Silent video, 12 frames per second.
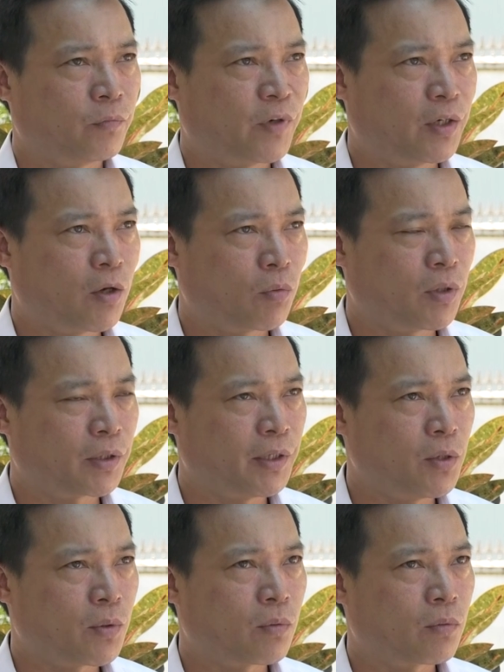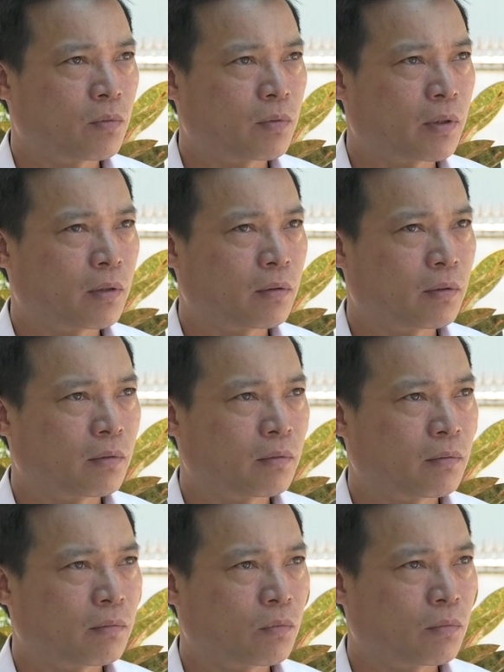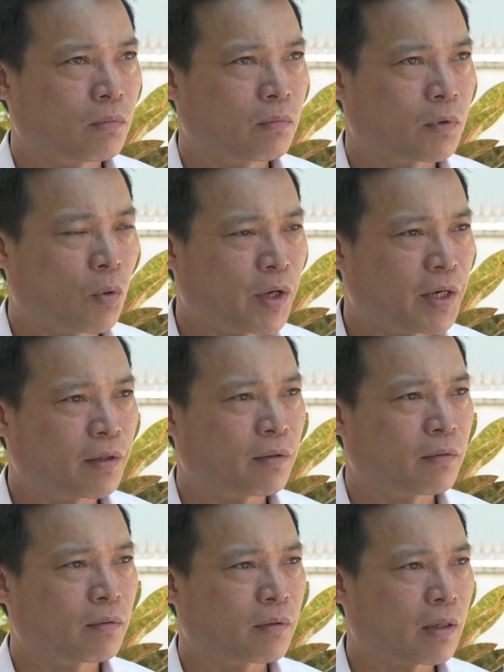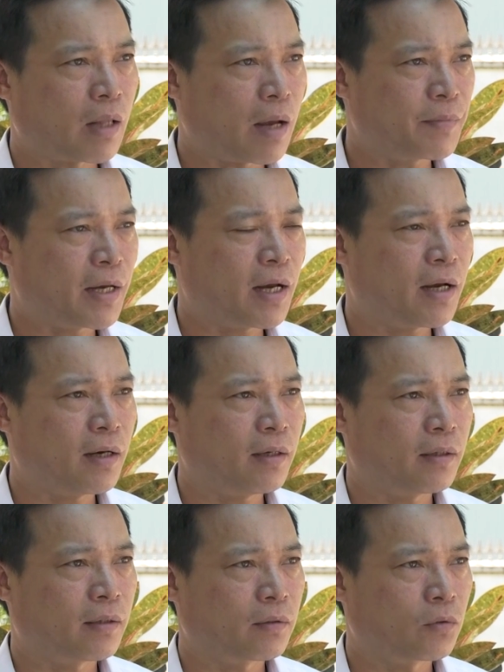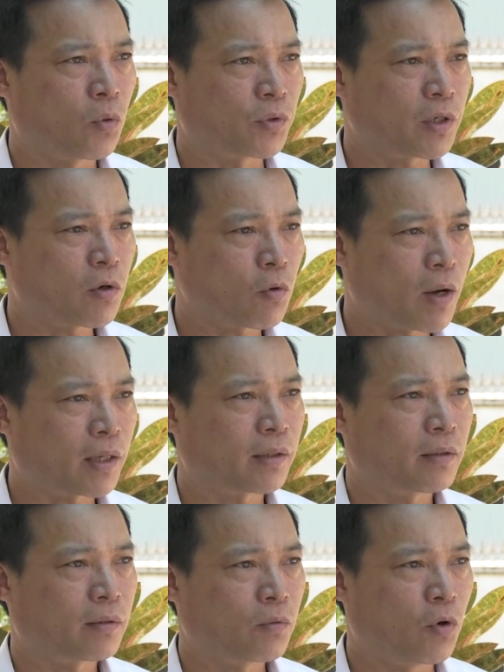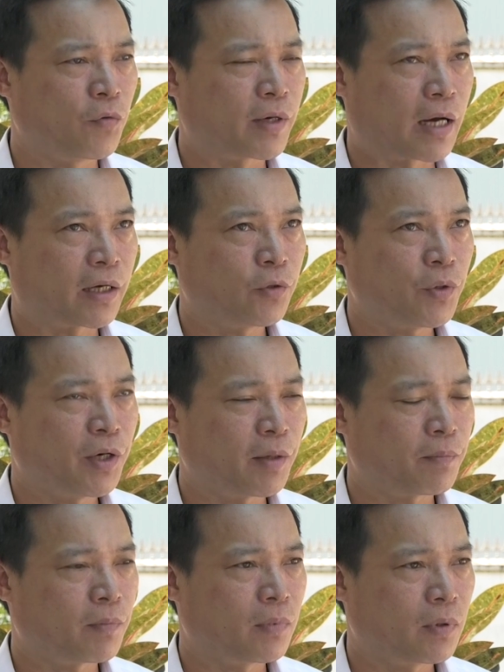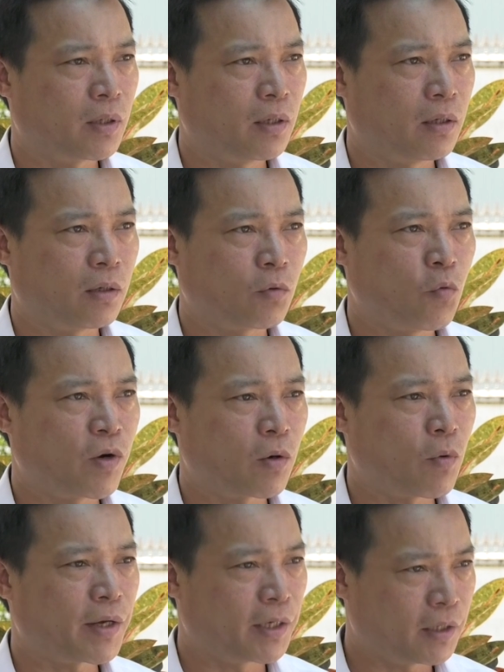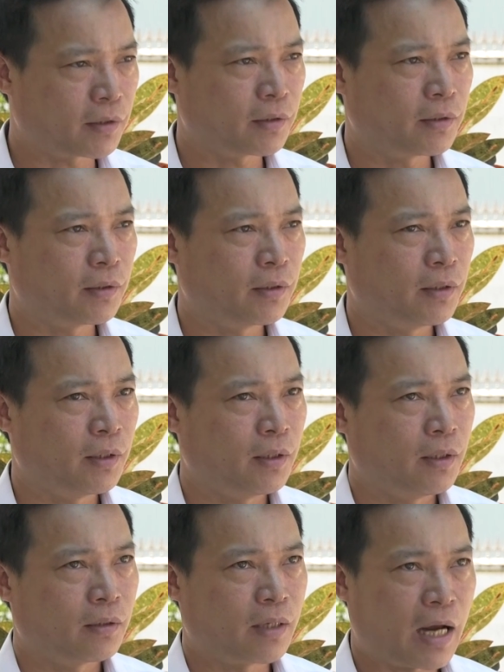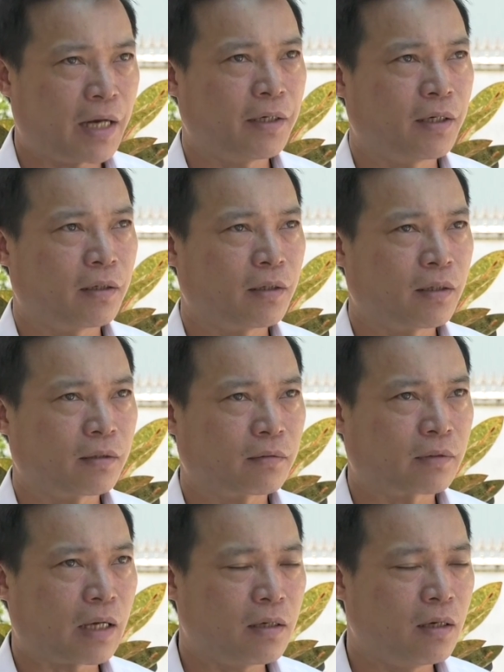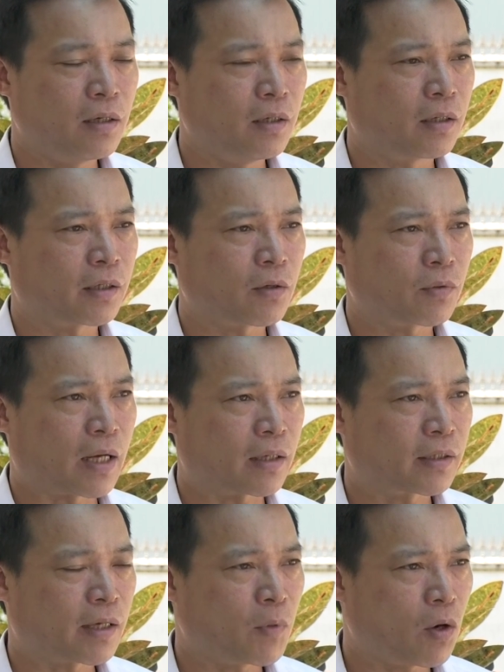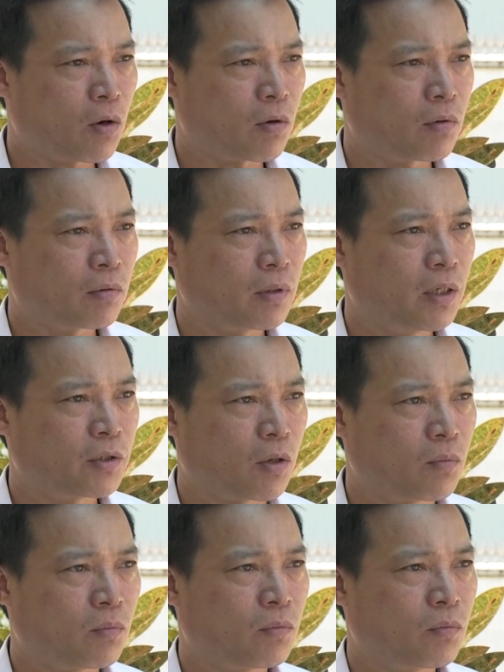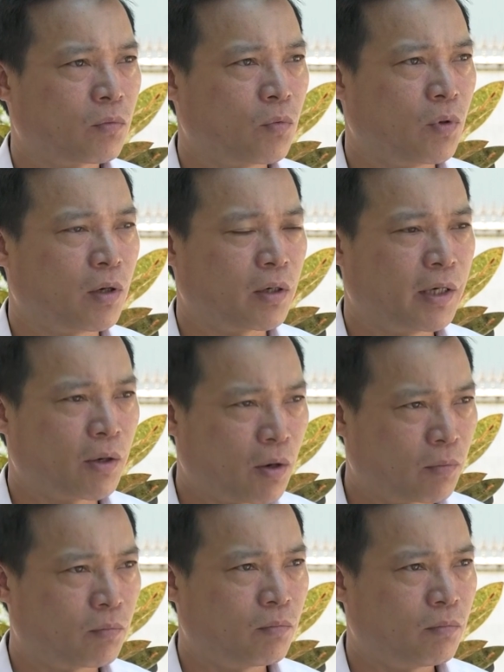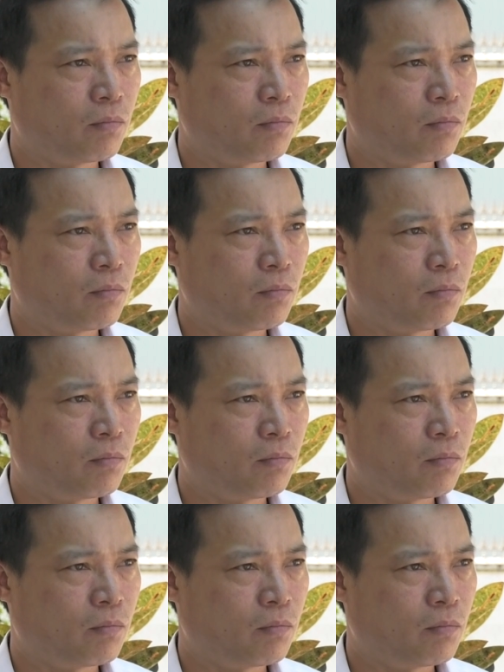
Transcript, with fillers: vận động được nhiều công nhân tham gia tổ chức công đoàn đối với các cái doanh nghiệp ở khu vực ngoài nhà nước. Thứ hai nữa là tăng cường hơn nữa cái công tác chăm lo đời sống của người lao động.